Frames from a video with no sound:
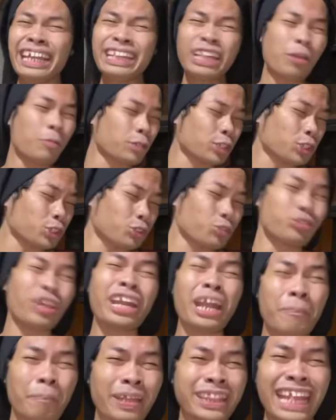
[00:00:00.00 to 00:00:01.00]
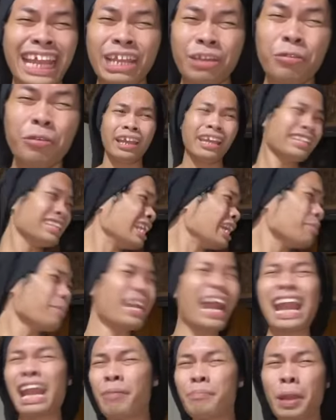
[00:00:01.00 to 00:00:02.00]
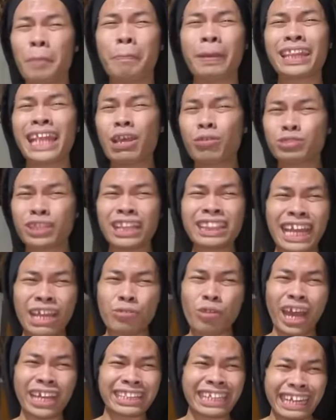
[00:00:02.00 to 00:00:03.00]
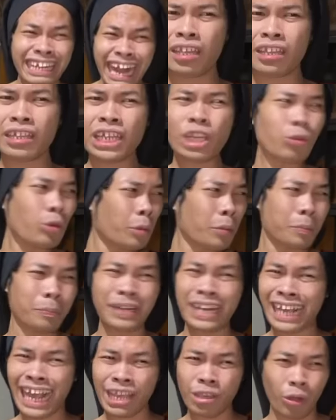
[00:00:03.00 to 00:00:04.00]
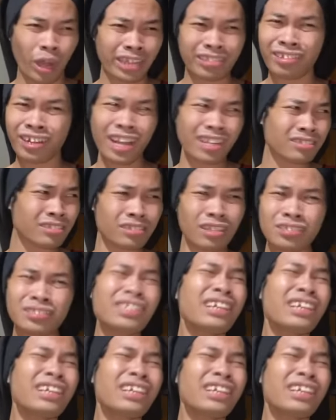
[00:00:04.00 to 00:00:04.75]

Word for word: tayo masusundan ng patay, uy. Hindi naman alam ng patay kung saan tayo nakatira. Hindi ko naman binigay yung address. Sige